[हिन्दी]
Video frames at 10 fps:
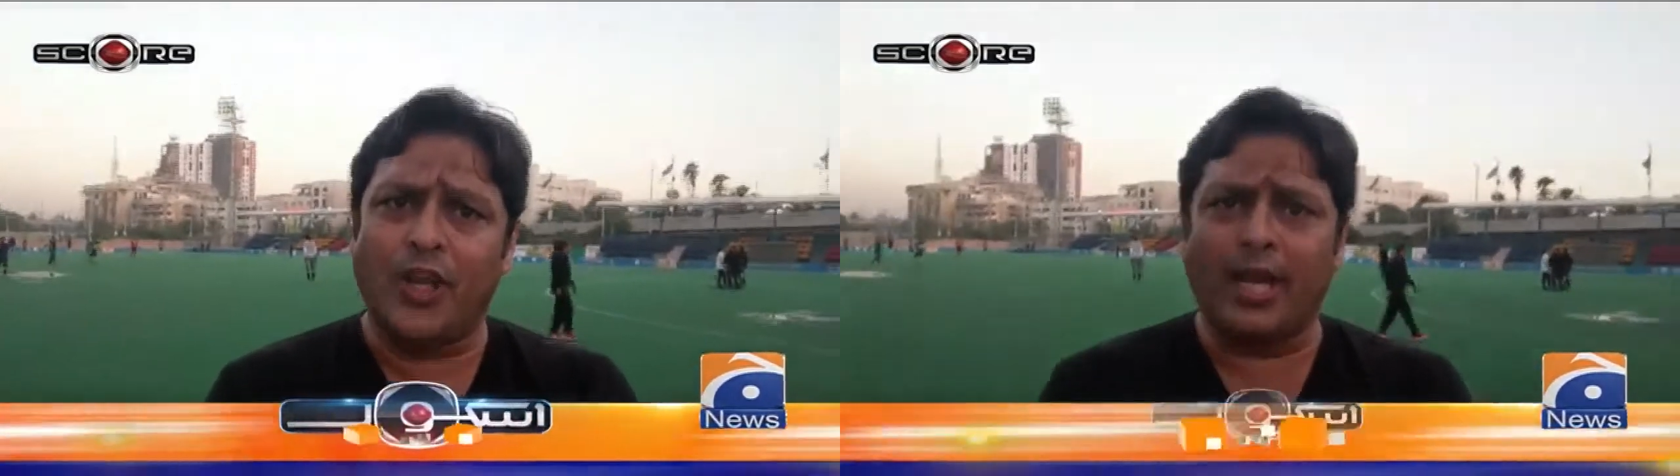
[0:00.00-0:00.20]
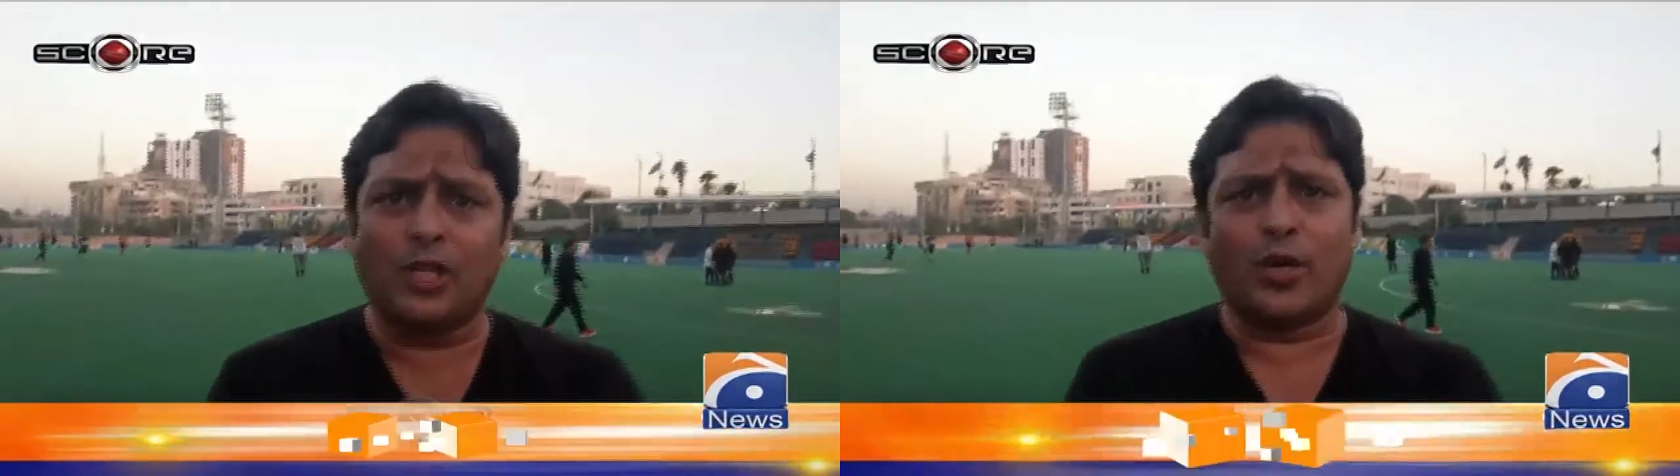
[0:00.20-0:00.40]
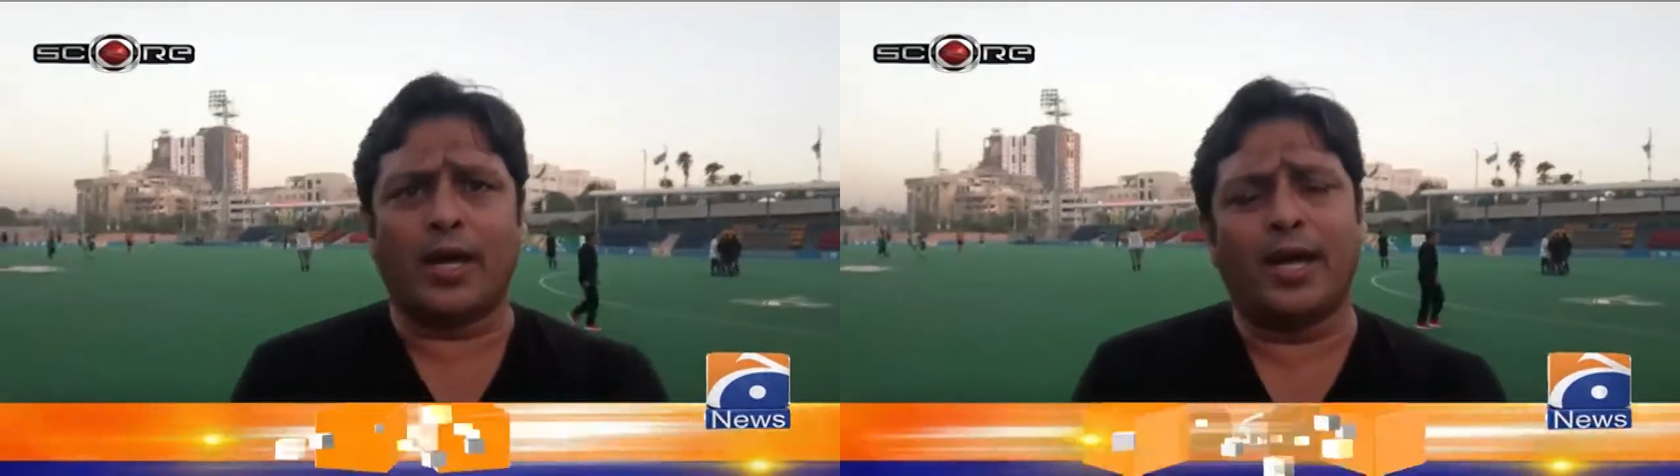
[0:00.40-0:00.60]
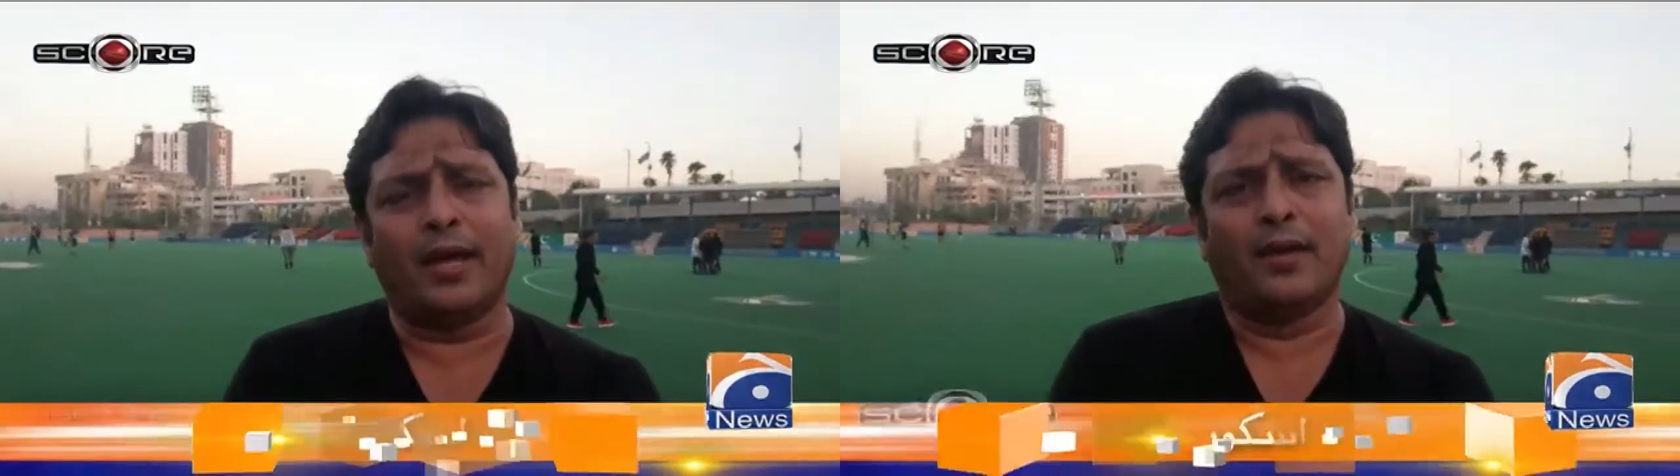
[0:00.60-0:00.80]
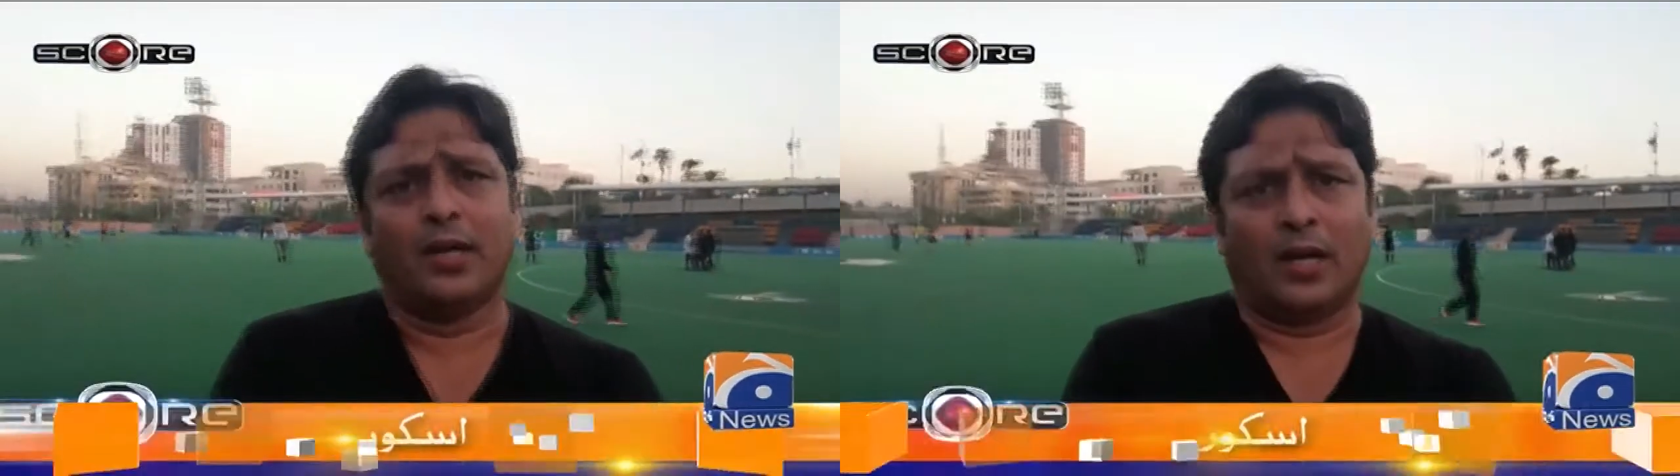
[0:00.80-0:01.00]
ये जो है
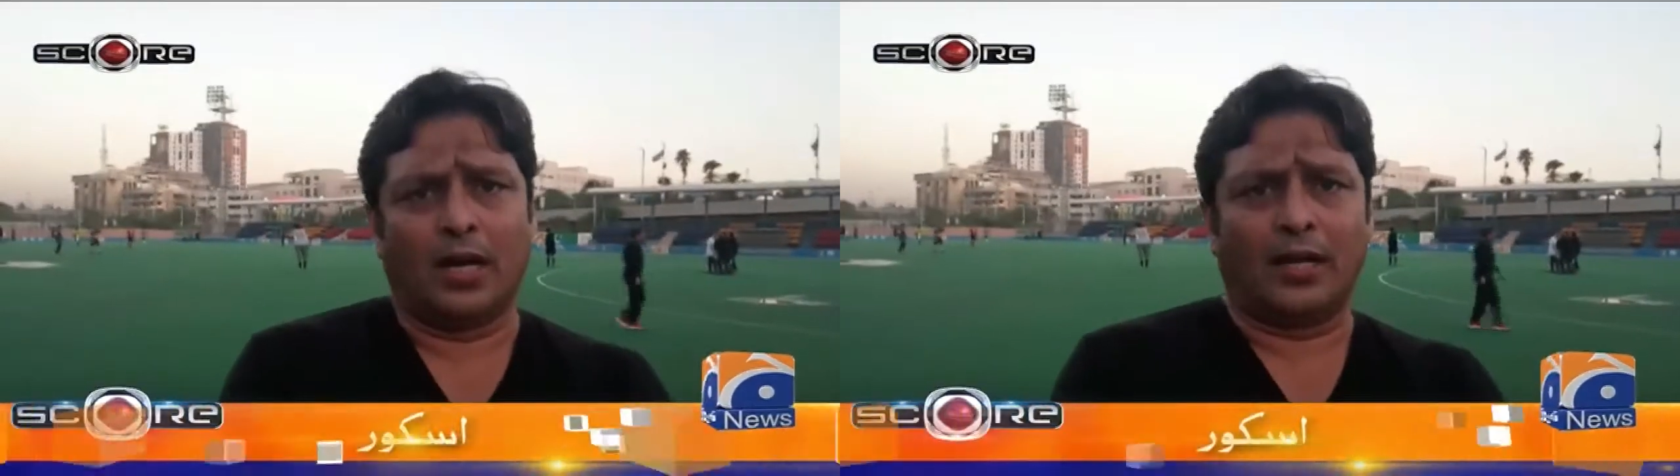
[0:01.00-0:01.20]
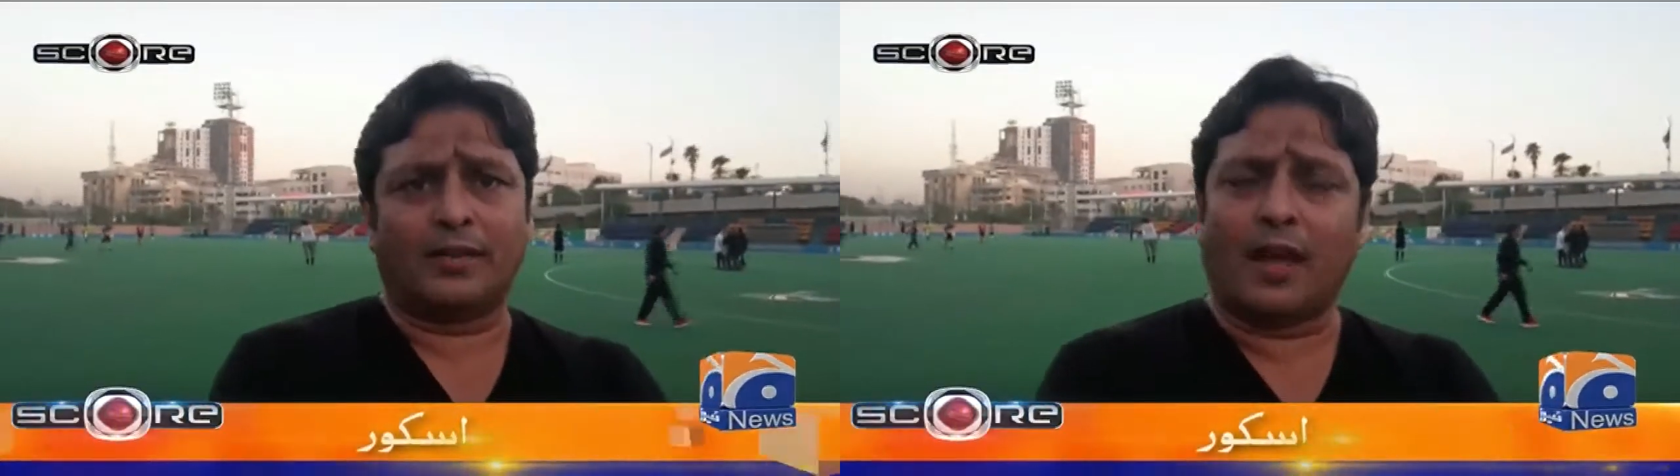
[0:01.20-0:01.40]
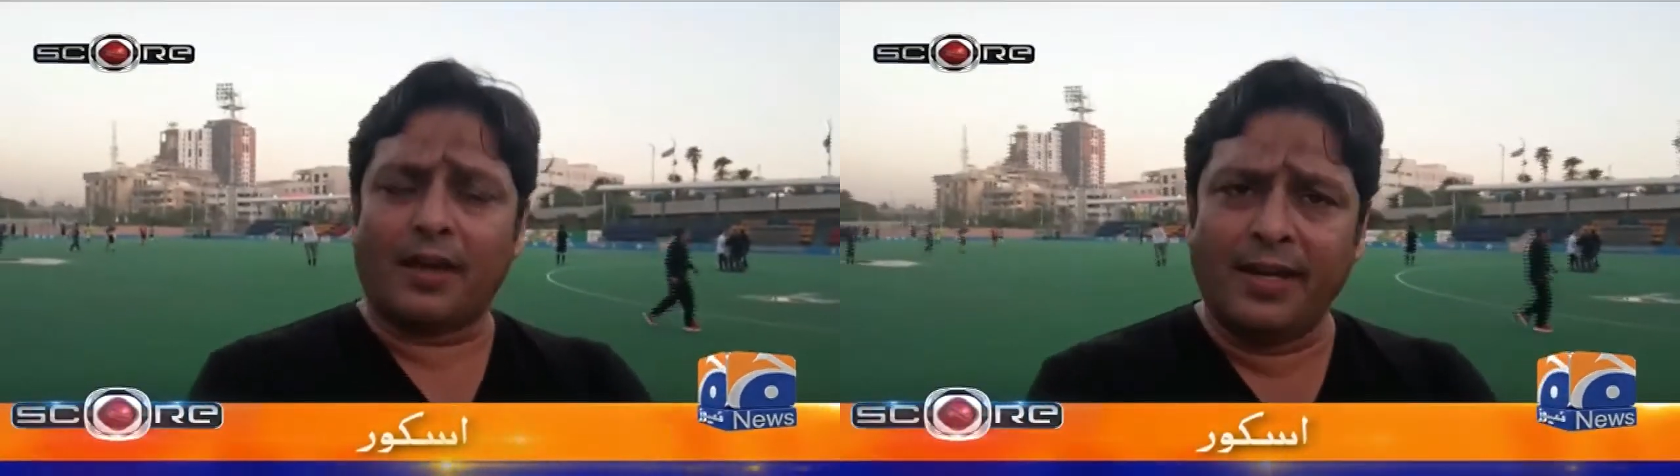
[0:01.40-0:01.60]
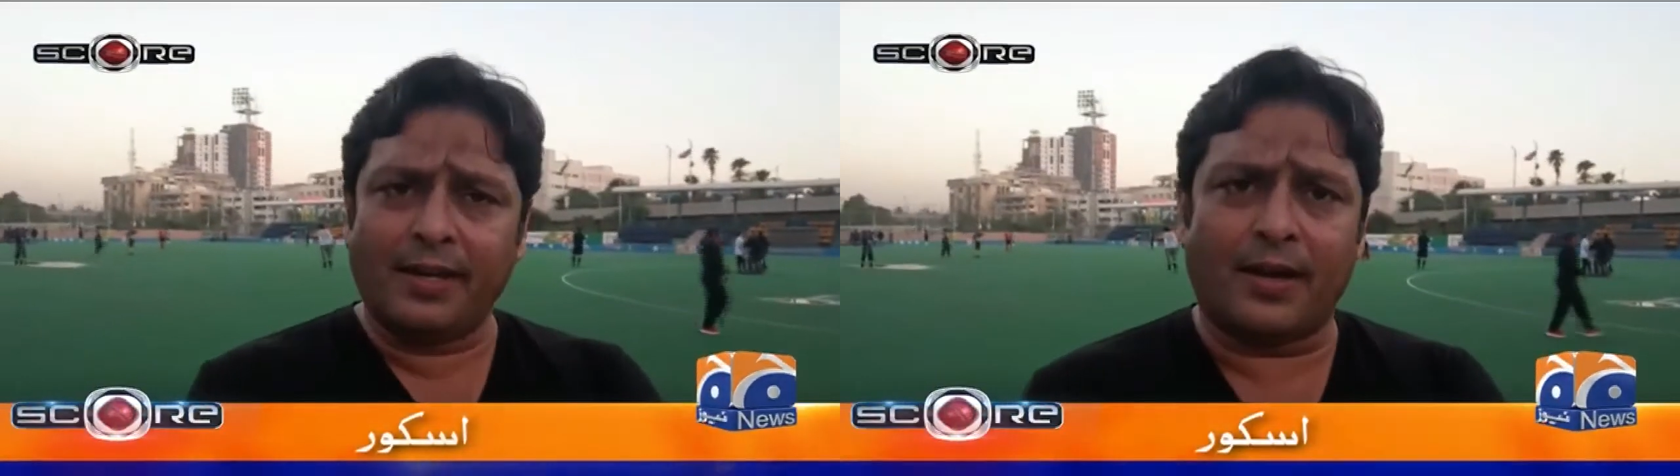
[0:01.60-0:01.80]
तारीख